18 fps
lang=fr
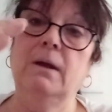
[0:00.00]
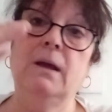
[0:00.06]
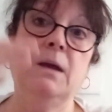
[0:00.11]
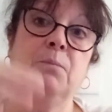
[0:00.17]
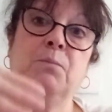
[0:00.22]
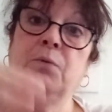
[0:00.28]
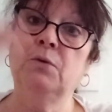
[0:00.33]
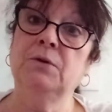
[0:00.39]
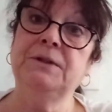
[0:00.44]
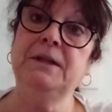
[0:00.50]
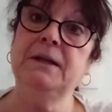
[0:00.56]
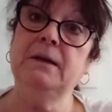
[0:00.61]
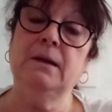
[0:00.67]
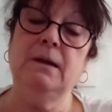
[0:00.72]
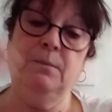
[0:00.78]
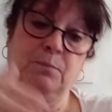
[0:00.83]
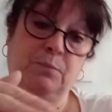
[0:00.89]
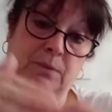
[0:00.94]
et pour le,
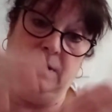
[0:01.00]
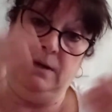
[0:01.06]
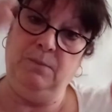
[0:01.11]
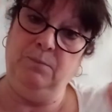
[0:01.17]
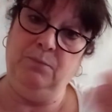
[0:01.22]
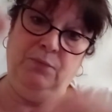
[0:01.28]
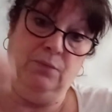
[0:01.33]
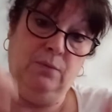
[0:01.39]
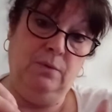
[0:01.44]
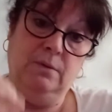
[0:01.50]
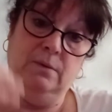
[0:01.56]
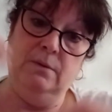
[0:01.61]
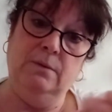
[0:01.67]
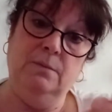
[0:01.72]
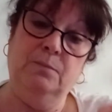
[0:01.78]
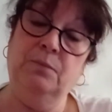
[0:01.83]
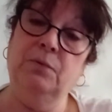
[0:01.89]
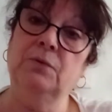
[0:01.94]
et, pour,
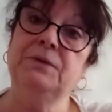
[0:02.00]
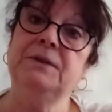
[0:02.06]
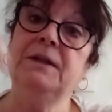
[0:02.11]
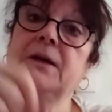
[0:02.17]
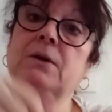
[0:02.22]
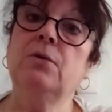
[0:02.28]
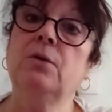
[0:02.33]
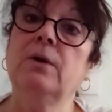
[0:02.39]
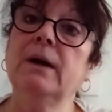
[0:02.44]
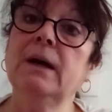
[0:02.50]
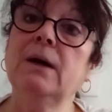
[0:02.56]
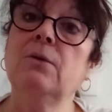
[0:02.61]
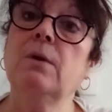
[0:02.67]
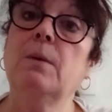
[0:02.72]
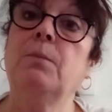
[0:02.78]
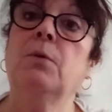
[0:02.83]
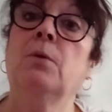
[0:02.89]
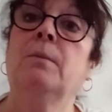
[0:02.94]
euh, pour le décorer,
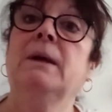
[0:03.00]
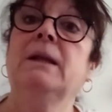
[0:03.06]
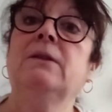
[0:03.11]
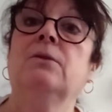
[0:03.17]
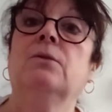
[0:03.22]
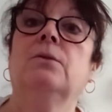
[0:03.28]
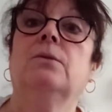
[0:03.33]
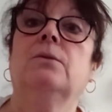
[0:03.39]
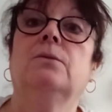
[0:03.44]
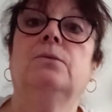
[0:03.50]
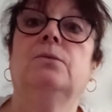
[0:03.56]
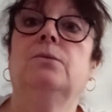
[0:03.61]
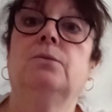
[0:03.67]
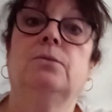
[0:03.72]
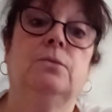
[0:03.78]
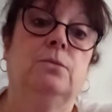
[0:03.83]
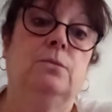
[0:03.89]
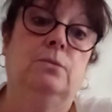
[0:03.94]
quoi, pour mettre
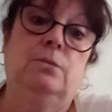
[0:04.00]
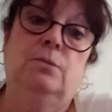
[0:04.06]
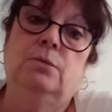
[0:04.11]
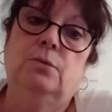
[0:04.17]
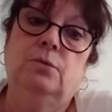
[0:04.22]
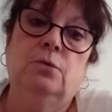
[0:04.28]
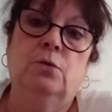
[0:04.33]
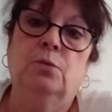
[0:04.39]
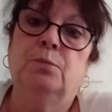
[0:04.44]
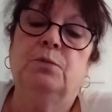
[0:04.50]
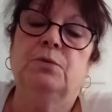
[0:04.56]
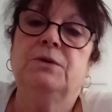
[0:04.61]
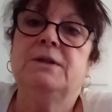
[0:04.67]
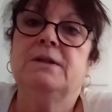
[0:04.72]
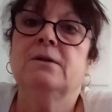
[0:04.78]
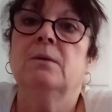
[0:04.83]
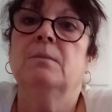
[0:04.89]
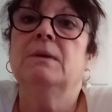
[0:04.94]
nos,
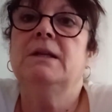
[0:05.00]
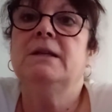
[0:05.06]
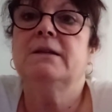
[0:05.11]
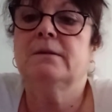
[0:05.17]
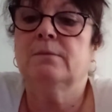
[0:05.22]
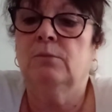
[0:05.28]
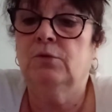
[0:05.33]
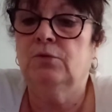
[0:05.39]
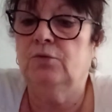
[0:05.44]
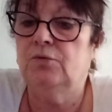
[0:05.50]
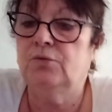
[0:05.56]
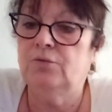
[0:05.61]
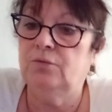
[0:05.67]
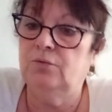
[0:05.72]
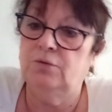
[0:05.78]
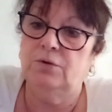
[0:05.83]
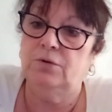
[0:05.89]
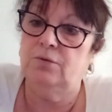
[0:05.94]
petits embellissements
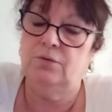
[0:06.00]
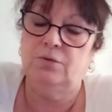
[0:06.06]
dessus,